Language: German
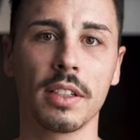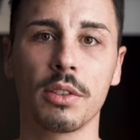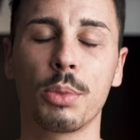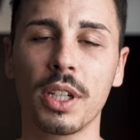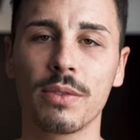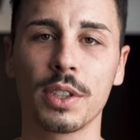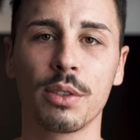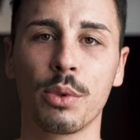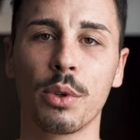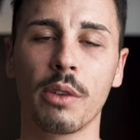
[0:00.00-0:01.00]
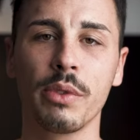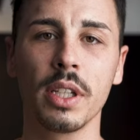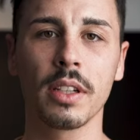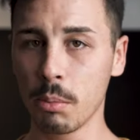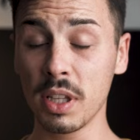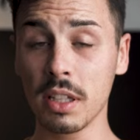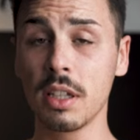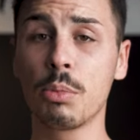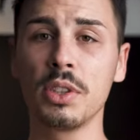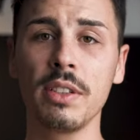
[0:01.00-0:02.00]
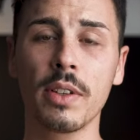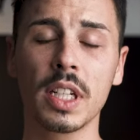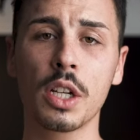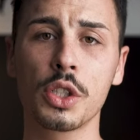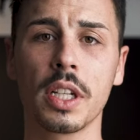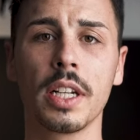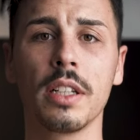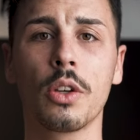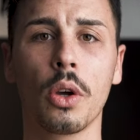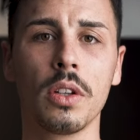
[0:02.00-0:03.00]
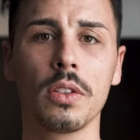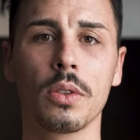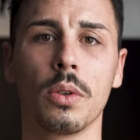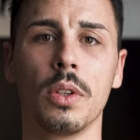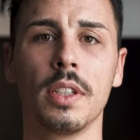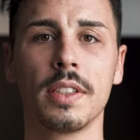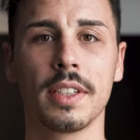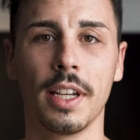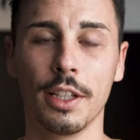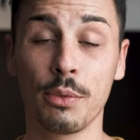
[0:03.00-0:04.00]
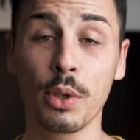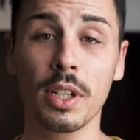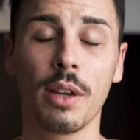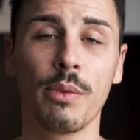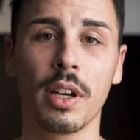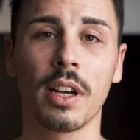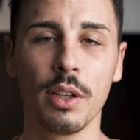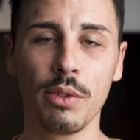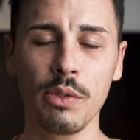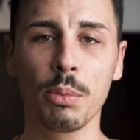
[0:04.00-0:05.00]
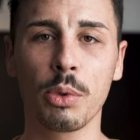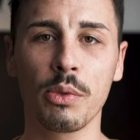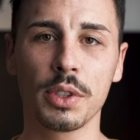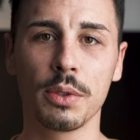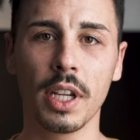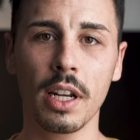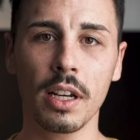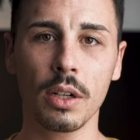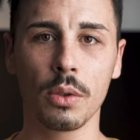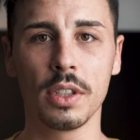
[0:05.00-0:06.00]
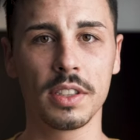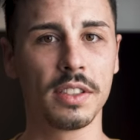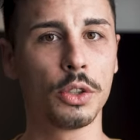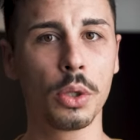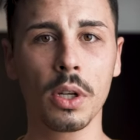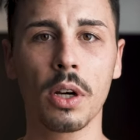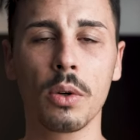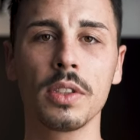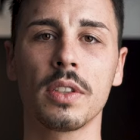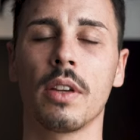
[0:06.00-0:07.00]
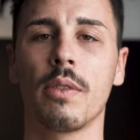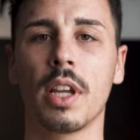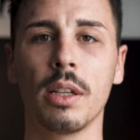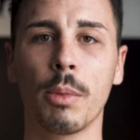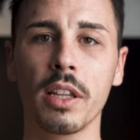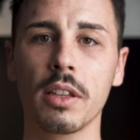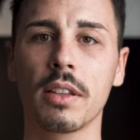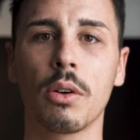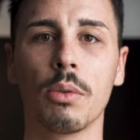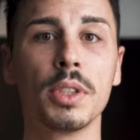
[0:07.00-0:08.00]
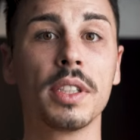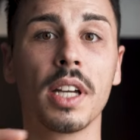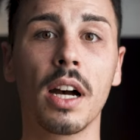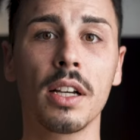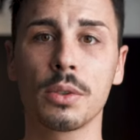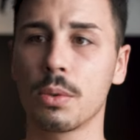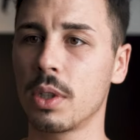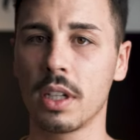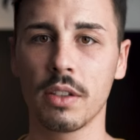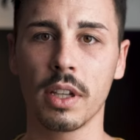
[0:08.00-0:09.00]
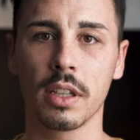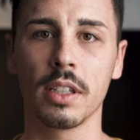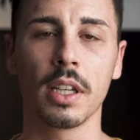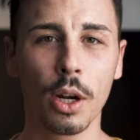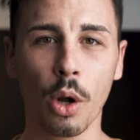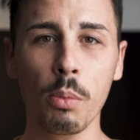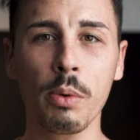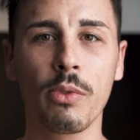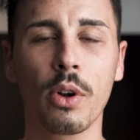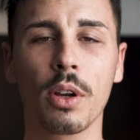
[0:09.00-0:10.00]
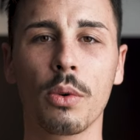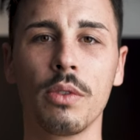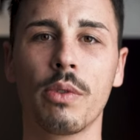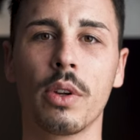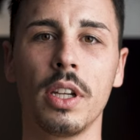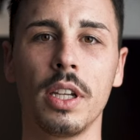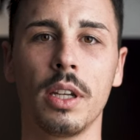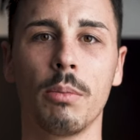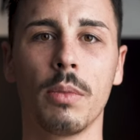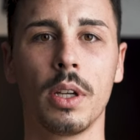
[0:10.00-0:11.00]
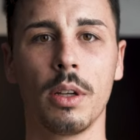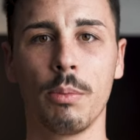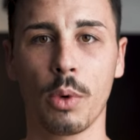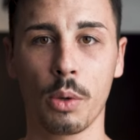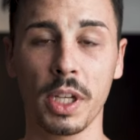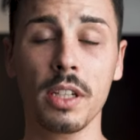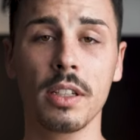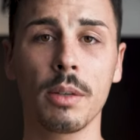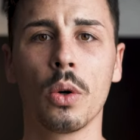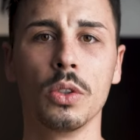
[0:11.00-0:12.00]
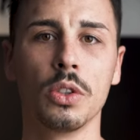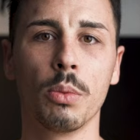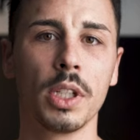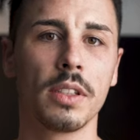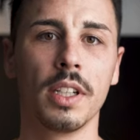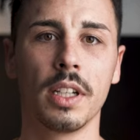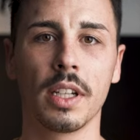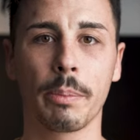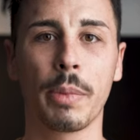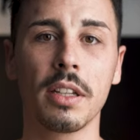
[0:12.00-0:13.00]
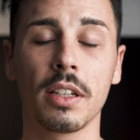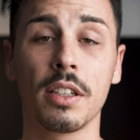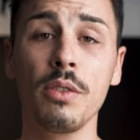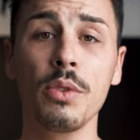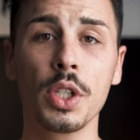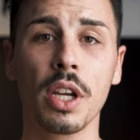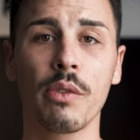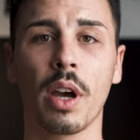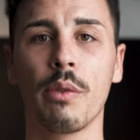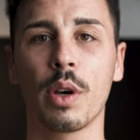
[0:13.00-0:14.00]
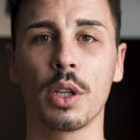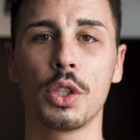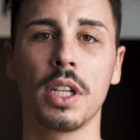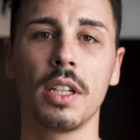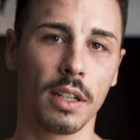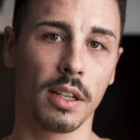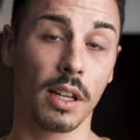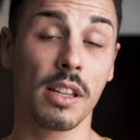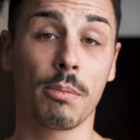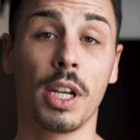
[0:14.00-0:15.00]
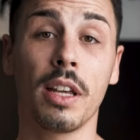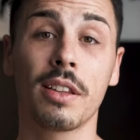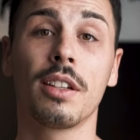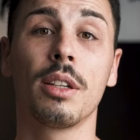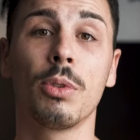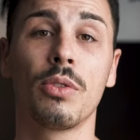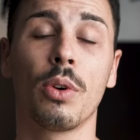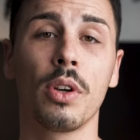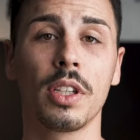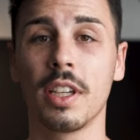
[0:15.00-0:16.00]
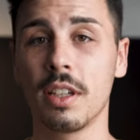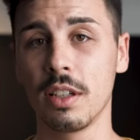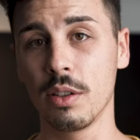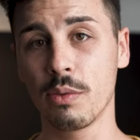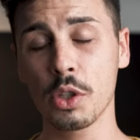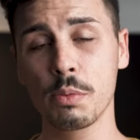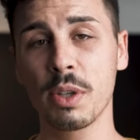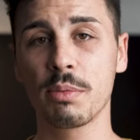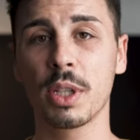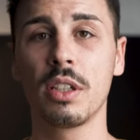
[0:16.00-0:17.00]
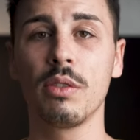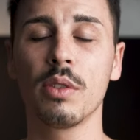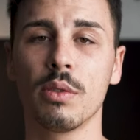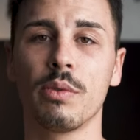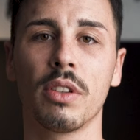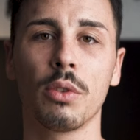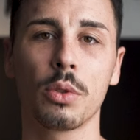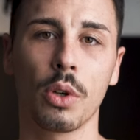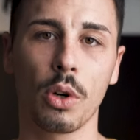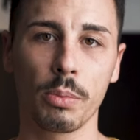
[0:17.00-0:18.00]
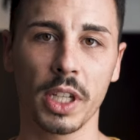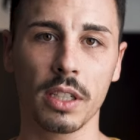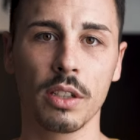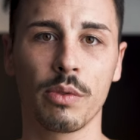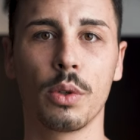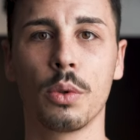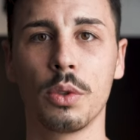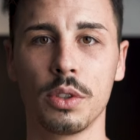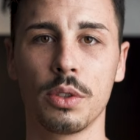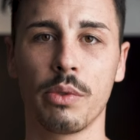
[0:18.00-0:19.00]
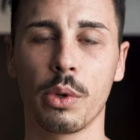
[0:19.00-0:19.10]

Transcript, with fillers: das Objekt, was ihr fotografiert, ein bisschen impulsiver darstellen könnt und äh, es wirkt einfach viel, viel professioneller und sieht schöner aus, da ihr meistens auch ein bisschen Gras oder ich weiß nicht, Laub im Vordergrund von dem ähm, Objekt habt und somit eine bessere Tiefenschärfe einfach entsteht. Das heißt, mein erster Tipp ist für euch, geht in die Froschperspektive und versucht eure Objekte von unten zu